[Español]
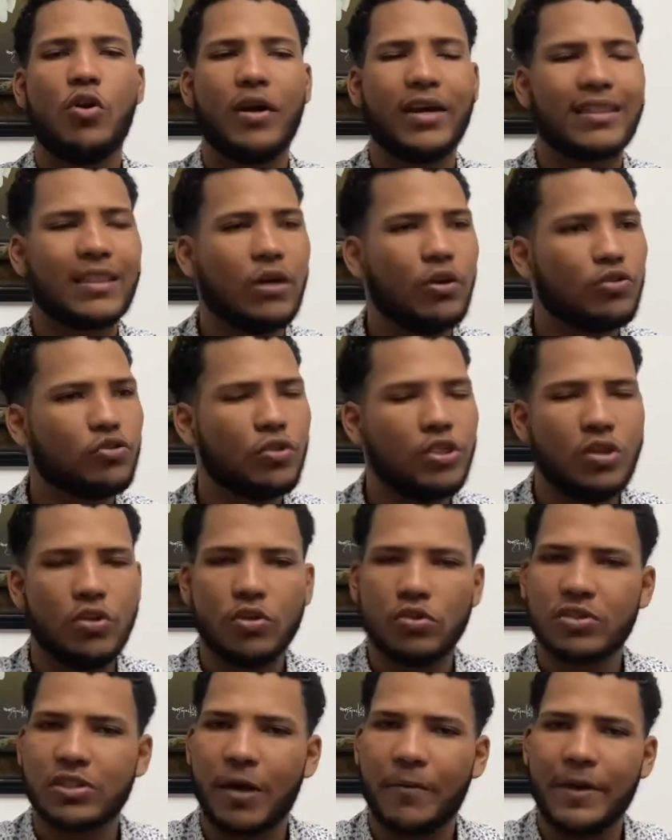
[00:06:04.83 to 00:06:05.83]
los Estados Unidos
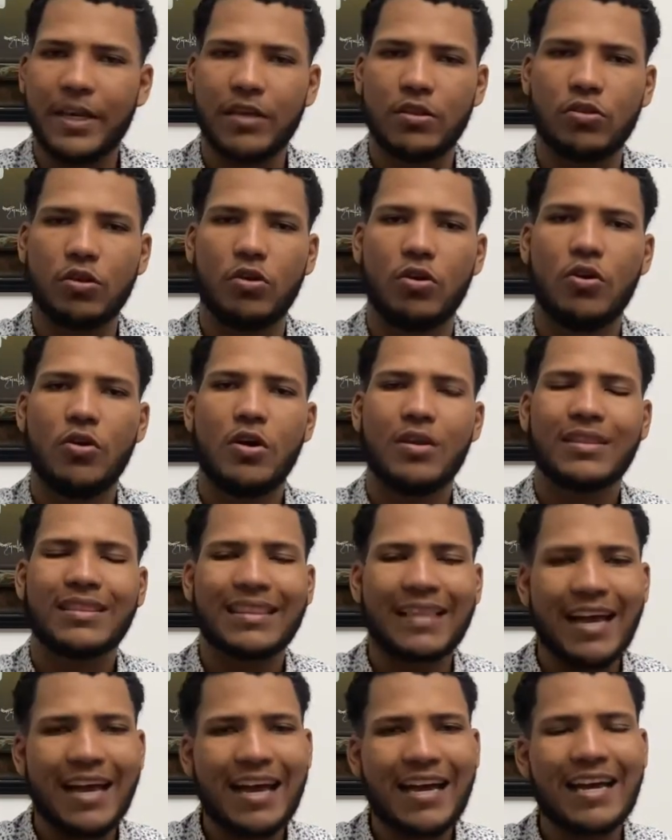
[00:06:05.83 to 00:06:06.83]
no se ha visto
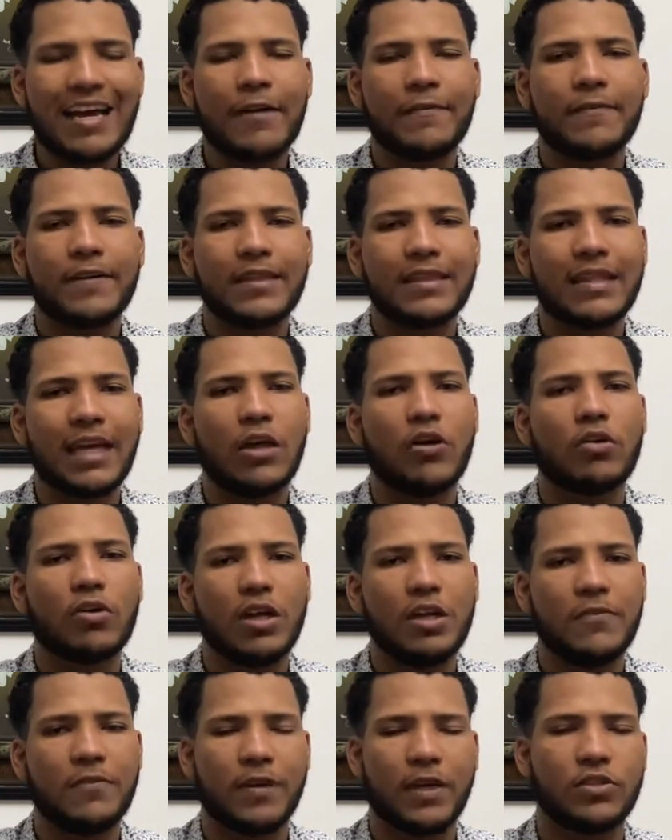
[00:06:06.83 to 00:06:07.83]
tan afectado
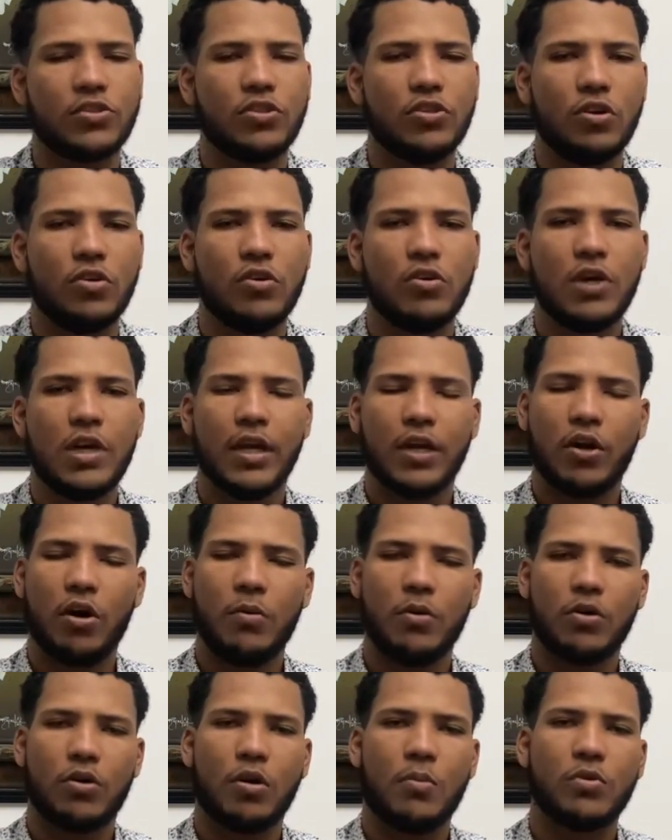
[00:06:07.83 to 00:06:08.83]
con la inflación
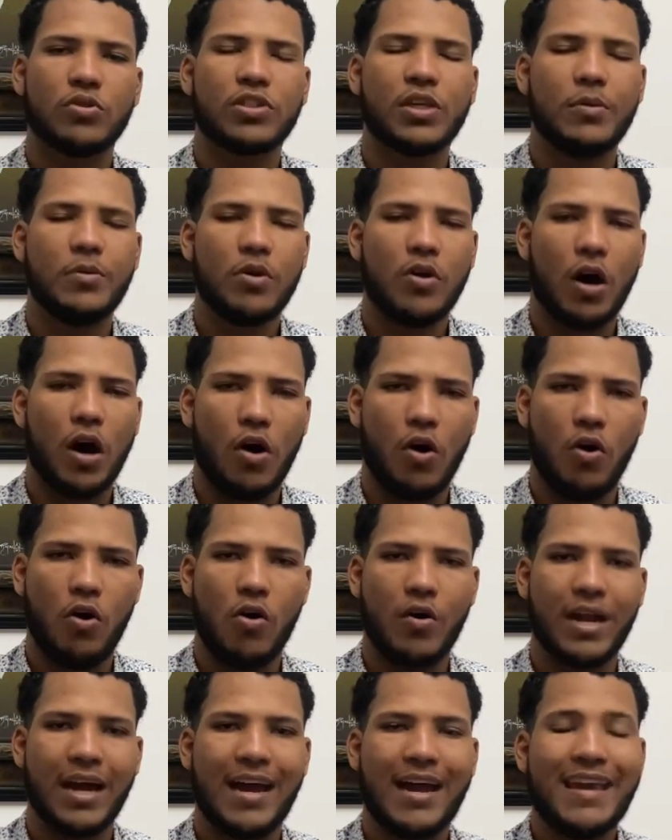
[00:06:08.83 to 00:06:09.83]
como, se vio
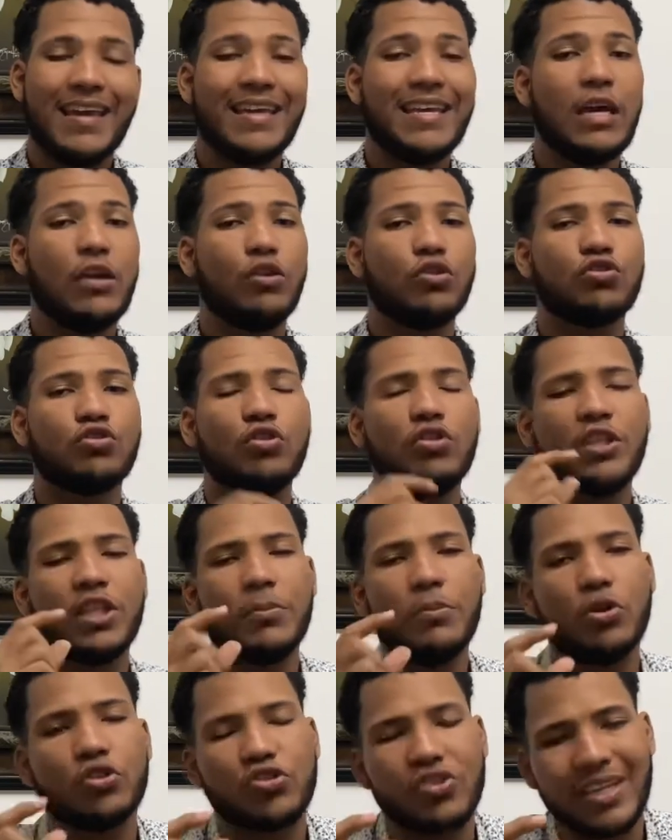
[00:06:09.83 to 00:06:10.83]
ahora. Y en los
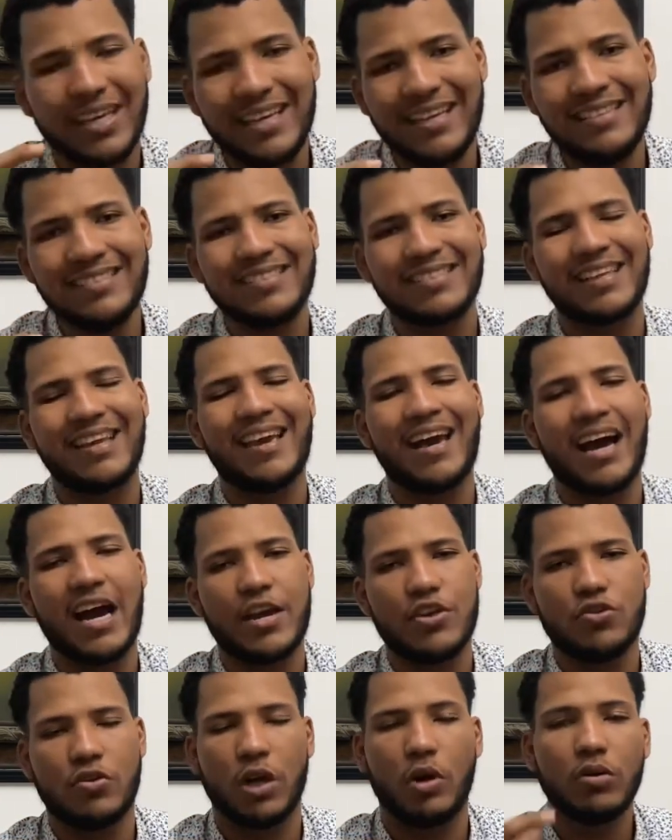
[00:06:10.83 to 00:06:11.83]
últimos 15
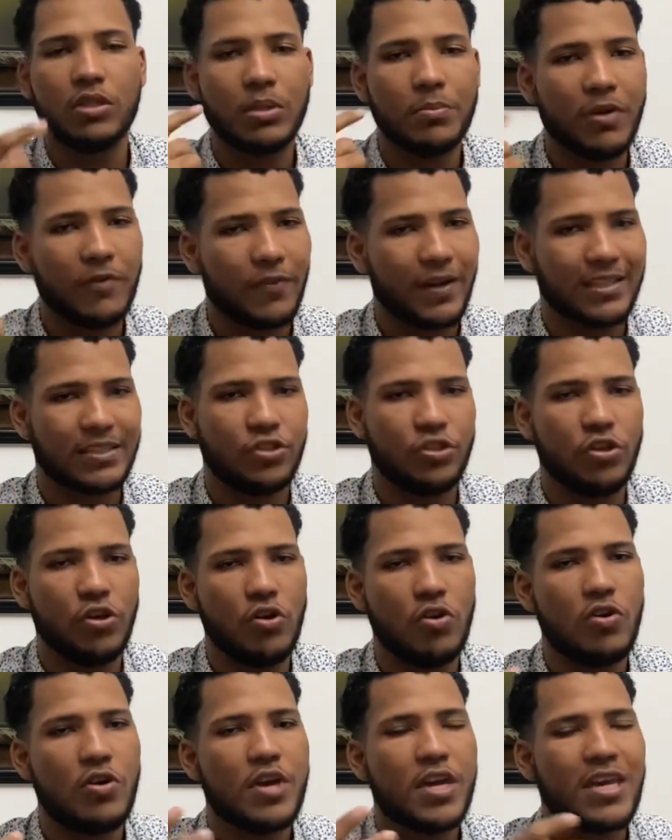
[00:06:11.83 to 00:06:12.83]
años, la última
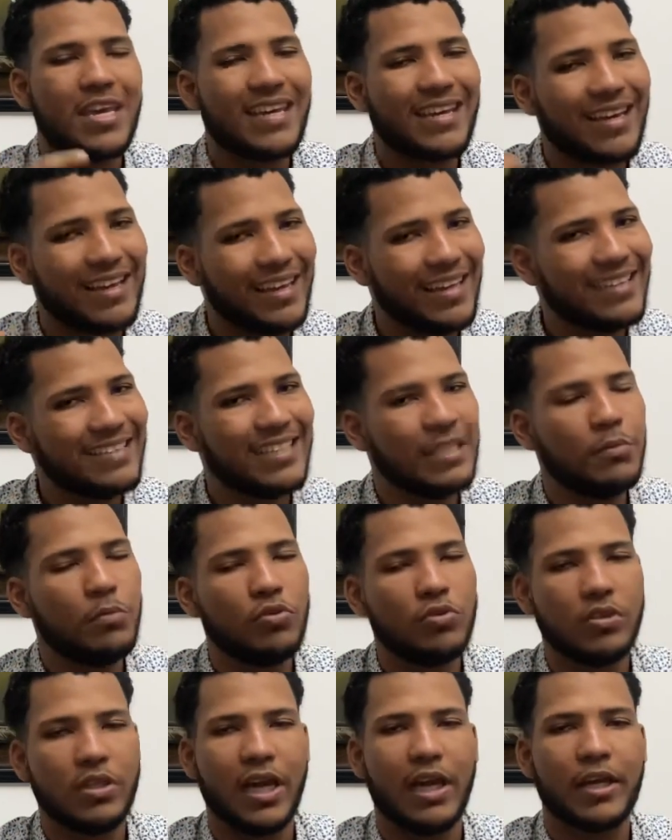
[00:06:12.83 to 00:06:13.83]
inflación y crisis
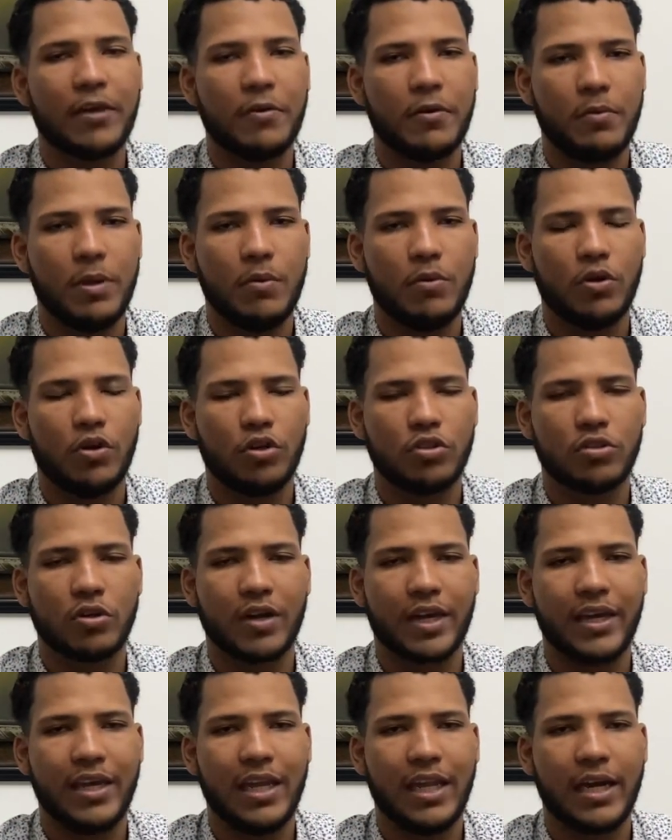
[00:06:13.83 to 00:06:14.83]
mundial que vivimos
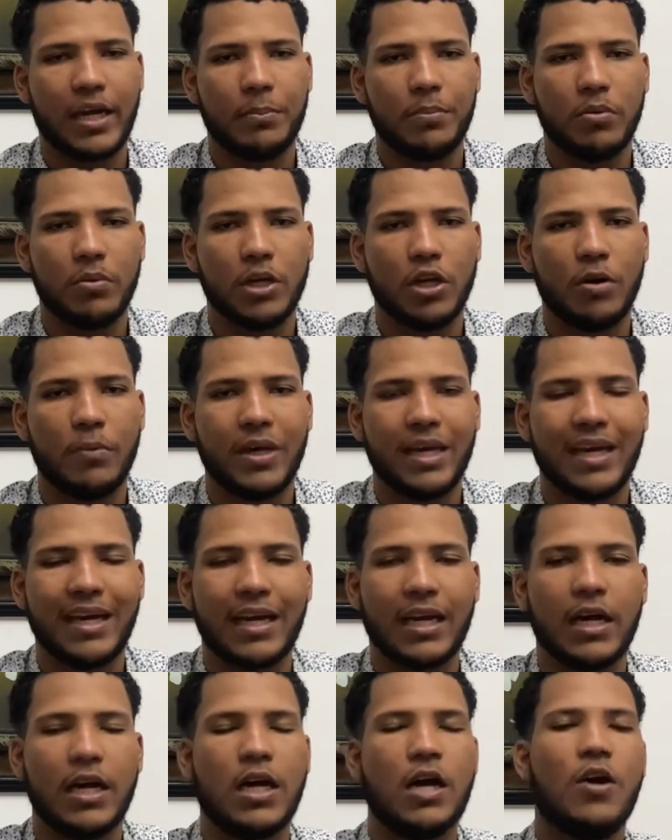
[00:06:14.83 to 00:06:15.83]
nosotros aquí en la República
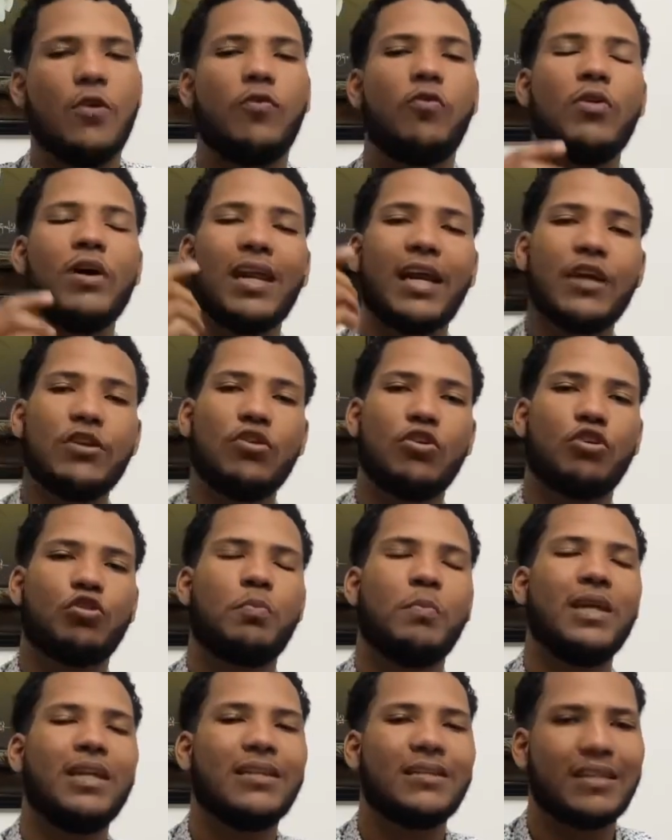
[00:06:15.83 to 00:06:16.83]
Dominicana fue en el año
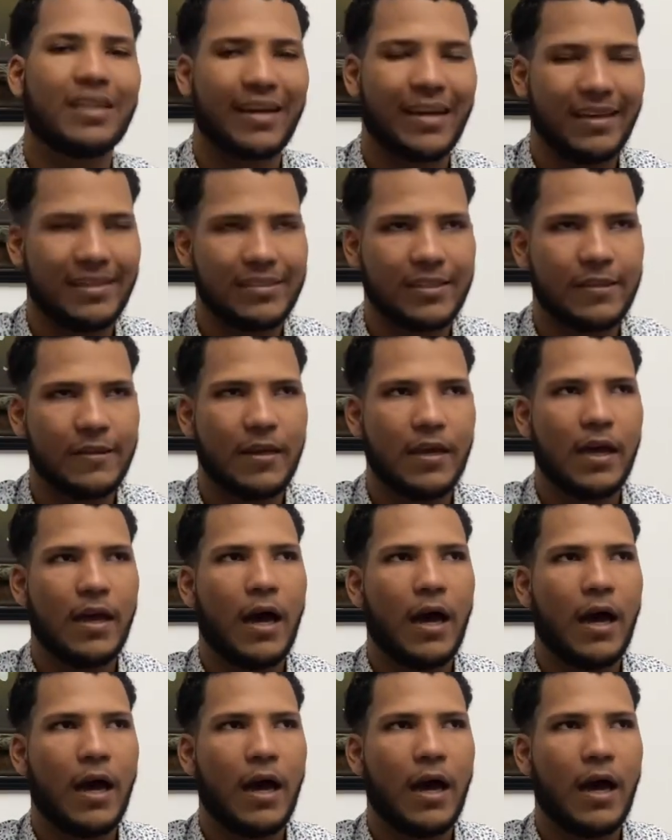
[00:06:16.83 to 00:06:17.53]
2003.